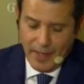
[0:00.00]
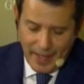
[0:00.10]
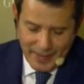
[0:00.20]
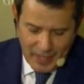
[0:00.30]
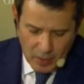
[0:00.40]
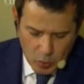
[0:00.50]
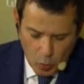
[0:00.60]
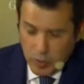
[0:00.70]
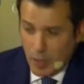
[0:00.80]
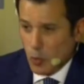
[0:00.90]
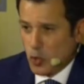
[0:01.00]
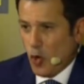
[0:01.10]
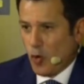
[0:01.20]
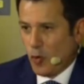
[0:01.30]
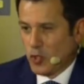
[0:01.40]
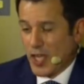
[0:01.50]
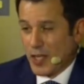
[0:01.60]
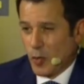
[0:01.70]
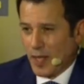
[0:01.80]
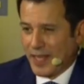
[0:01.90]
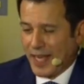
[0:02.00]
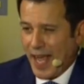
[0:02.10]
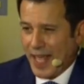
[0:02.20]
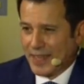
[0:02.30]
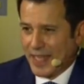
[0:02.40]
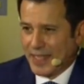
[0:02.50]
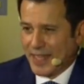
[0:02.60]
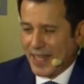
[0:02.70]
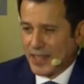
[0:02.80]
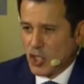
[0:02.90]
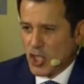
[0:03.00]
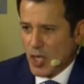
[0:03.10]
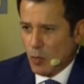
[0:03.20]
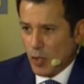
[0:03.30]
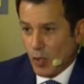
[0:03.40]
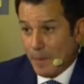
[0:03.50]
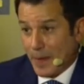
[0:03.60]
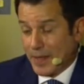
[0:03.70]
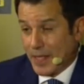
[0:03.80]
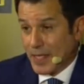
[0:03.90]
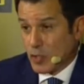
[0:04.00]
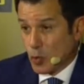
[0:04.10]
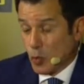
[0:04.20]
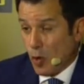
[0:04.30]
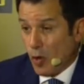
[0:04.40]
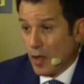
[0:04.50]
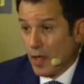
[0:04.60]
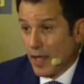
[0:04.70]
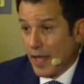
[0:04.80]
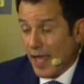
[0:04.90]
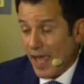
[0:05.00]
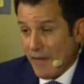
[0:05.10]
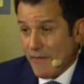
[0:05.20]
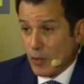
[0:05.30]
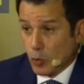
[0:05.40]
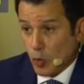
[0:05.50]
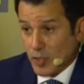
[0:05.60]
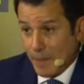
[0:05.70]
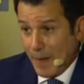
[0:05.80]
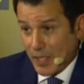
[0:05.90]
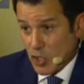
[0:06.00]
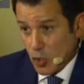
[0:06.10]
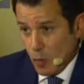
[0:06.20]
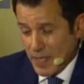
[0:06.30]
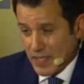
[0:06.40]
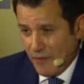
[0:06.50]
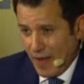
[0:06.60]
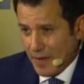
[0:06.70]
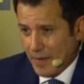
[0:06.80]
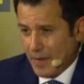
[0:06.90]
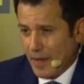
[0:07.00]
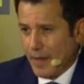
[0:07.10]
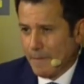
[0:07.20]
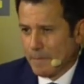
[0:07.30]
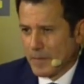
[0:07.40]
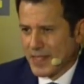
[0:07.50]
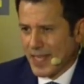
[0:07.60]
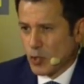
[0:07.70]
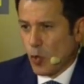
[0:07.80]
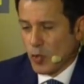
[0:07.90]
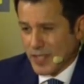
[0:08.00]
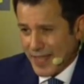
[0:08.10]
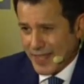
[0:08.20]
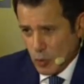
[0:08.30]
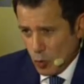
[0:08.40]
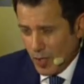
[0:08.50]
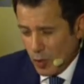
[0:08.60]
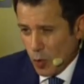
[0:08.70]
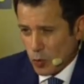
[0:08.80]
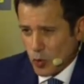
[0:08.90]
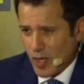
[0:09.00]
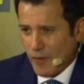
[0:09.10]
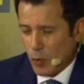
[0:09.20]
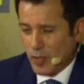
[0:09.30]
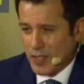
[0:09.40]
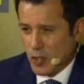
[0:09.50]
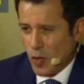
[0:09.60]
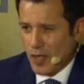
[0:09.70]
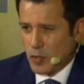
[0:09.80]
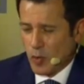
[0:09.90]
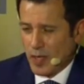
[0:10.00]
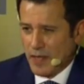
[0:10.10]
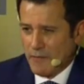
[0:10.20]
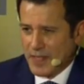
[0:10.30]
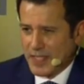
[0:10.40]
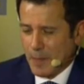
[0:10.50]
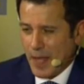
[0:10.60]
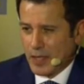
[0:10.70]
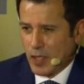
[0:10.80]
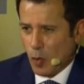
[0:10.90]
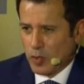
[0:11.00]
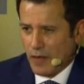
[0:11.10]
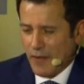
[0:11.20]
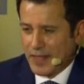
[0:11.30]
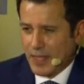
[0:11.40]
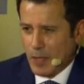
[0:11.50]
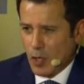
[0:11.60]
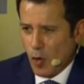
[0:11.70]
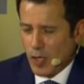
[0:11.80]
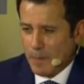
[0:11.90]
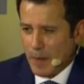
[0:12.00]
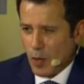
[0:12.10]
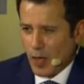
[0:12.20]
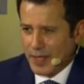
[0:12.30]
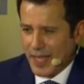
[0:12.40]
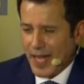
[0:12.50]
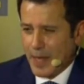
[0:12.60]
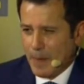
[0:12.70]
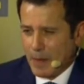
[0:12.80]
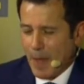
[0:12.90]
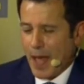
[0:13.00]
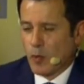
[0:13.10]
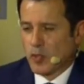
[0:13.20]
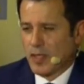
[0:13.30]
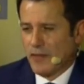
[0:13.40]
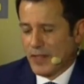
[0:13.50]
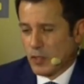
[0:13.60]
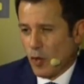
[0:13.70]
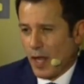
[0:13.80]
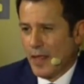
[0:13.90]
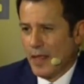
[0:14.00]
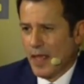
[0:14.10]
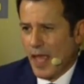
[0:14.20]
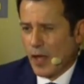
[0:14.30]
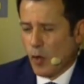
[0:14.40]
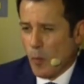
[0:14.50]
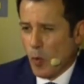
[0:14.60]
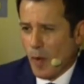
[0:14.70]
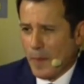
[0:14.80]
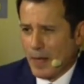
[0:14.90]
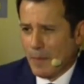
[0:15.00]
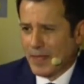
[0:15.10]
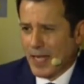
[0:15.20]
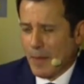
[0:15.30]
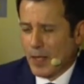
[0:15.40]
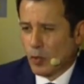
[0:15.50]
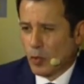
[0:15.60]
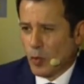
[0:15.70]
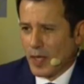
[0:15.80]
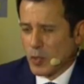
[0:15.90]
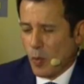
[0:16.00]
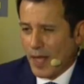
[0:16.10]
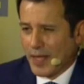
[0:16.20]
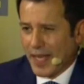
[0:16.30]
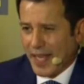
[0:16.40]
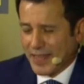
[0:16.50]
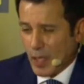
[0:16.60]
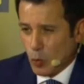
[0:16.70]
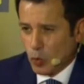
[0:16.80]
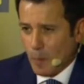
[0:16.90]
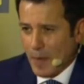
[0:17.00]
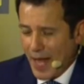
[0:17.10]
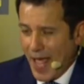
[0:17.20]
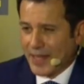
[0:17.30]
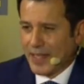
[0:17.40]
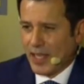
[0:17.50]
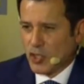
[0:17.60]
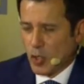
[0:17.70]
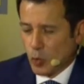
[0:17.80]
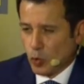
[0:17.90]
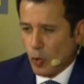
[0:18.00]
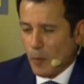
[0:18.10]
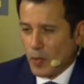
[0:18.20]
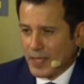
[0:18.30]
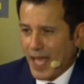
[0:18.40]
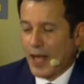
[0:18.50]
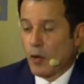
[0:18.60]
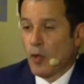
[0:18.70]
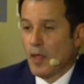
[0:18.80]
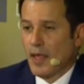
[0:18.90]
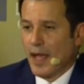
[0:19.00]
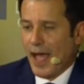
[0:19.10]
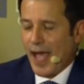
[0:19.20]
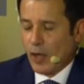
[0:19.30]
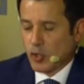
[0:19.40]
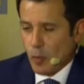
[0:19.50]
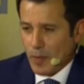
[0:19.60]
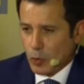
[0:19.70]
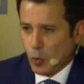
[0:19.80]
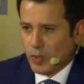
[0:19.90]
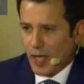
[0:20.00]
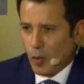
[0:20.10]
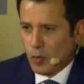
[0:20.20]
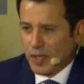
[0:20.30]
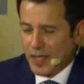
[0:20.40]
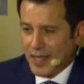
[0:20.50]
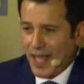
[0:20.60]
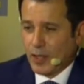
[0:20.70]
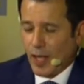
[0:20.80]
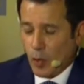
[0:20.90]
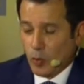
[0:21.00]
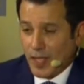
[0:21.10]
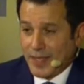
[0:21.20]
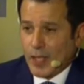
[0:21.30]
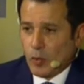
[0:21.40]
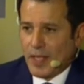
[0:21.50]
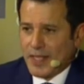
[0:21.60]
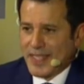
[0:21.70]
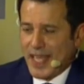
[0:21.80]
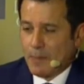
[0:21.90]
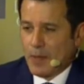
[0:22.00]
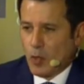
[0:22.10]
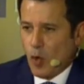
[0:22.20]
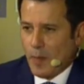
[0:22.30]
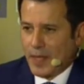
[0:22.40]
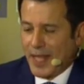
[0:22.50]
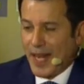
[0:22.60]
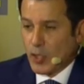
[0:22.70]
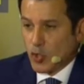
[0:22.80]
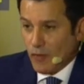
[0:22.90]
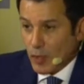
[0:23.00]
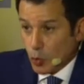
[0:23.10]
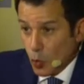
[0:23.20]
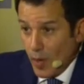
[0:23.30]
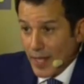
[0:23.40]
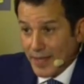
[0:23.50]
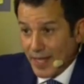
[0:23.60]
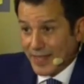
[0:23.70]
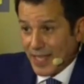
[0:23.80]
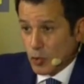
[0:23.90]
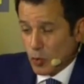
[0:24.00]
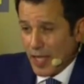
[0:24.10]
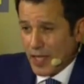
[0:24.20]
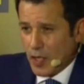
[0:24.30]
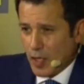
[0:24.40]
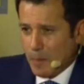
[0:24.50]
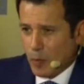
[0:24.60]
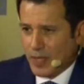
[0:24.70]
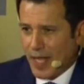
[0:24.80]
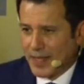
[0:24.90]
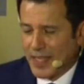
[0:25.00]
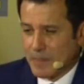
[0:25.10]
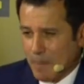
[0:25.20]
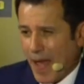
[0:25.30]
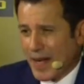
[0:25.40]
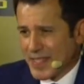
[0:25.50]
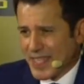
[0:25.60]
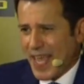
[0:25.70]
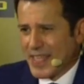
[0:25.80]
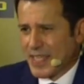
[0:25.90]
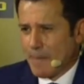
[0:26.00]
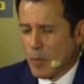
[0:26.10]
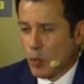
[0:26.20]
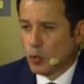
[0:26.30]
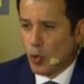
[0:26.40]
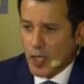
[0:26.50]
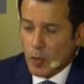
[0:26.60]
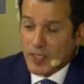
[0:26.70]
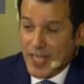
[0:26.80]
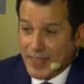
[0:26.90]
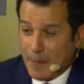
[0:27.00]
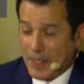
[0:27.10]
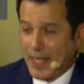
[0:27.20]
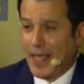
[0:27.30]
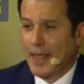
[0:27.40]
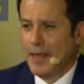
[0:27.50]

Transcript: e terzultimo giorno. Cerchi un attaccante, ne tratti 5, non ne prendi nessuno e avevi venduto Zapata circa un mese fa. Sassuolo 7 sono d'accordo sulla valutazione, sugli investimenti oltre 20 milioni per Locatelli, per Marlos il difensore e comunque per il mantenimento di una squadra che ha tenuto Berardi, ha ceduto Politano, ha soprattutto accontentato De Zerbi in nome della gioventù e del tasso tecnico importante. Spal 6, 6 più, Torino 7 perché